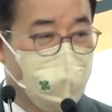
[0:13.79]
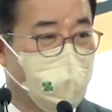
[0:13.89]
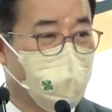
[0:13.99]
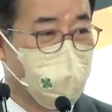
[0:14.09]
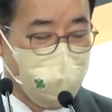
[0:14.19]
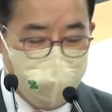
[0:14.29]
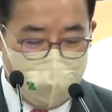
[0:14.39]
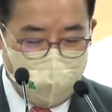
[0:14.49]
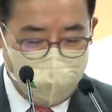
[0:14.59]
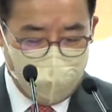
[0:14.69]
오늘은
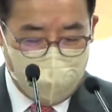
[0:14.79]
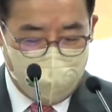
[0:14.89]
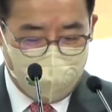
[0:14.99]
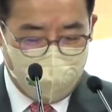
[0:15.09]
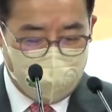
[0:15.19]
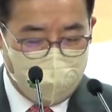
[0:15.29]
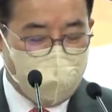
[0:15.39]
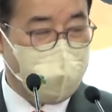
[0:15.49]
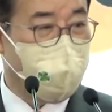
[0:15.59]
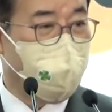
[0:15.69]
미디어 분야
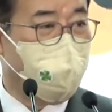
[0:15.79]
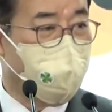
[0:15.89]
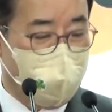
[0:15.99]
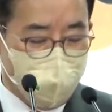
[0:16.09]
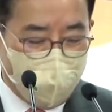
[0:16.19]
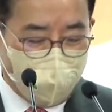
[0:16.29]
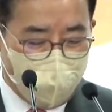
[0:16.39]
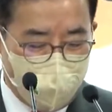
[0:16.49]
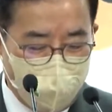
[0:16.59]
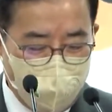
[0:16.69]
국정과제
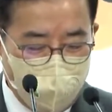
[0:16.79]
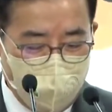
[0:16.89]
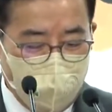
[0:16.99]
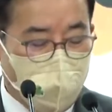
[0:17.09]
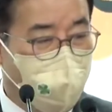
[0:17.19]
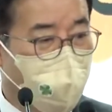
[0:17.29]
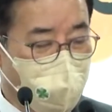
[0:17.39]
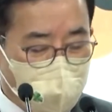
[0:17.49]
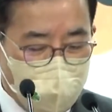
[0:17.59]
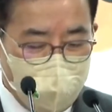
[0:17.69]
마지막으로
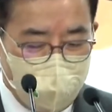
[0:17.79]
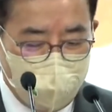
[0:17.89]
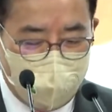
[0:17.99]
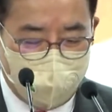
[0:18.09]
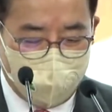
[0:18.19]
포털 등